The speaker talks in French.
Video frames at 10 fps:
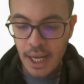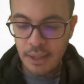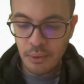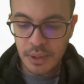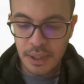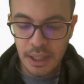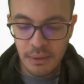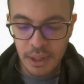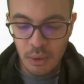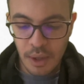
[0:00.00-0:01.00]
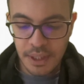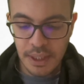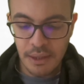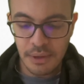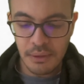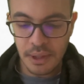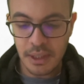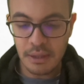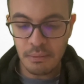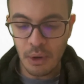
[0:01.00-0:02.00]
Et donc ça signifie quoi Ça signifie
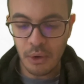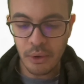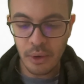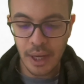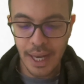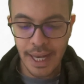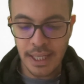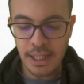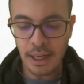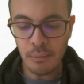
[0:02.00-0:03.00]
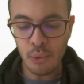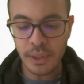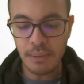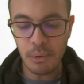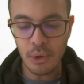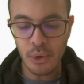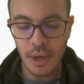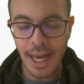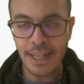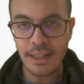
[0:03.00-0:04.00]
effectivement que n est un multiple de
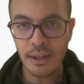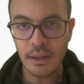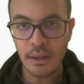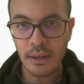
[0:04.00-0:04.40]
n.